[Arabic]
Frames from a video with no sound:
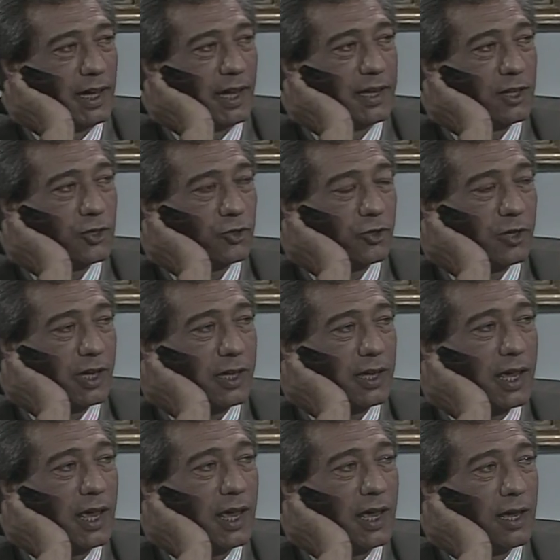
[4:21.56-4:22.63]
احنا
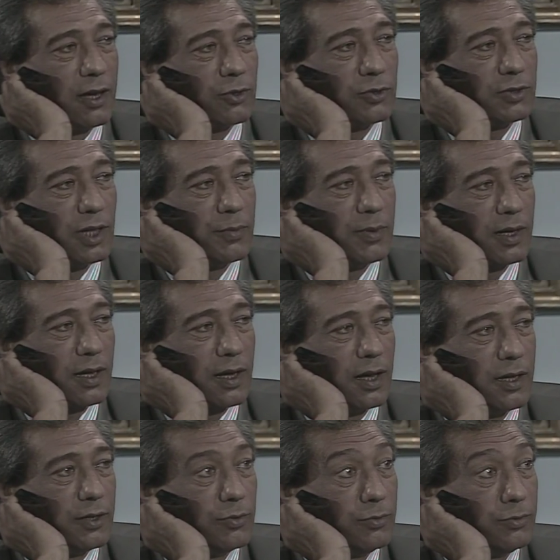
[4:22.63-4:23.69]
شركاء قدام
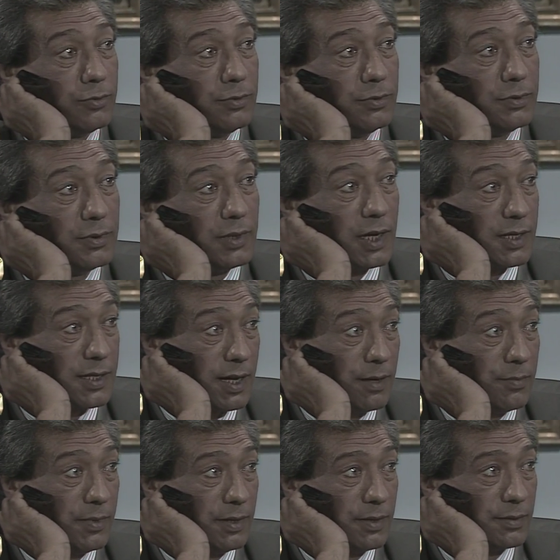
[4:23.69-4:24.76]
القانون يا
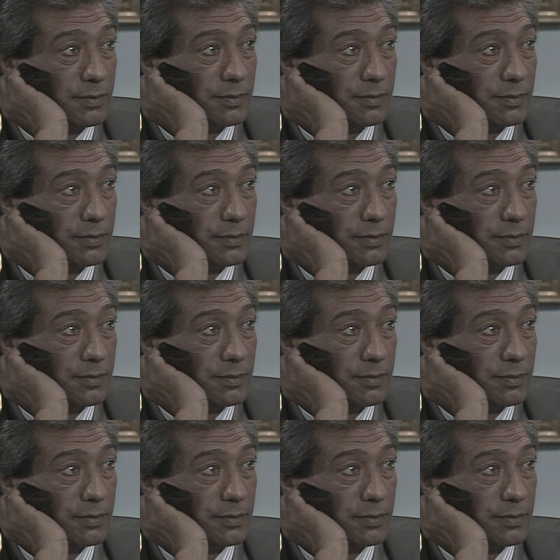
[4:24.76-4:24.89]
سامي